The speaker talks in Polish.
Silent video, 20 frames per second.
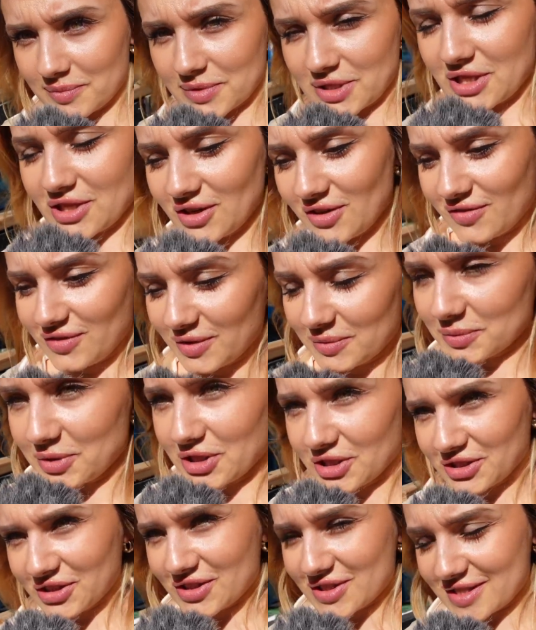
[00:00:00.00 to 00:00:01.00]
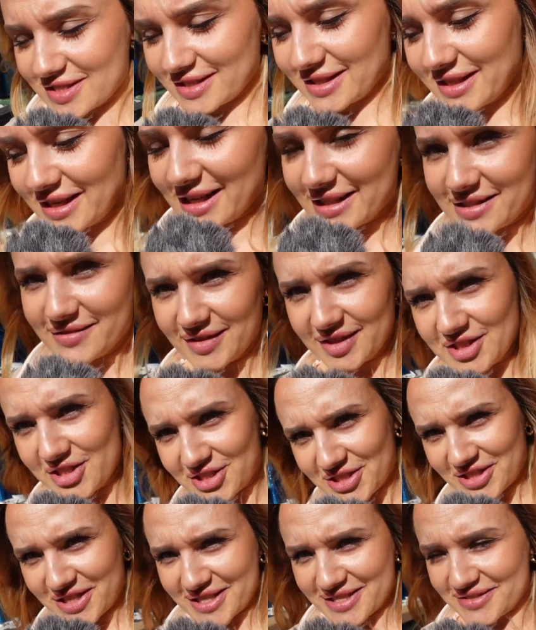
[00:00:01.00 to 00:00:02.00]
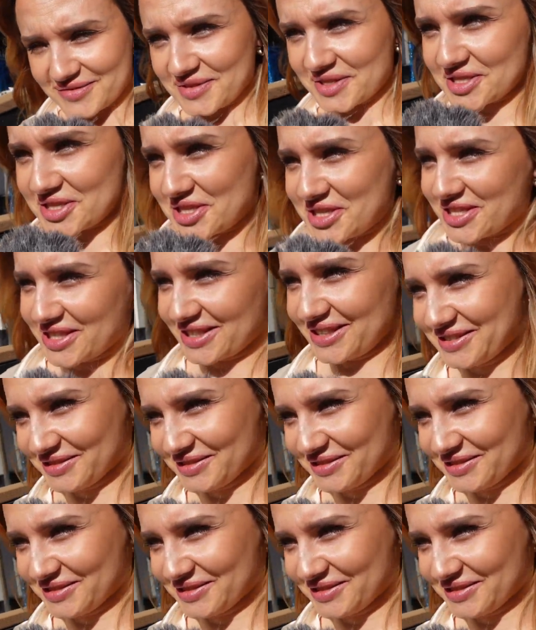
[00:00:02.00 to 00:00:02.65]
mikrofon, moi drodzy. Raz, dwa, trzy, raz, dwa, trzy.